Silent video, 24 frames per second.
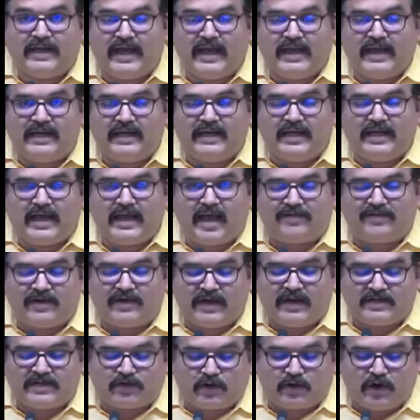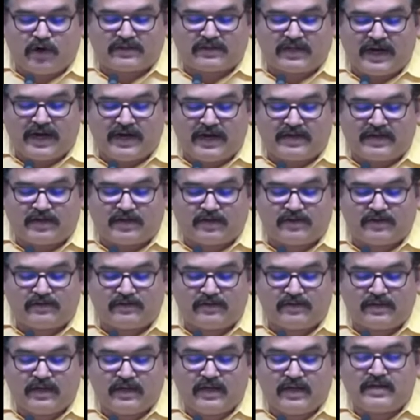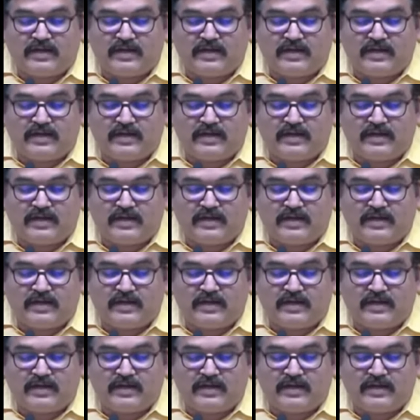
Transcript: సిక్స్ పాయింట్ వన్ వన్ పర్సెంట్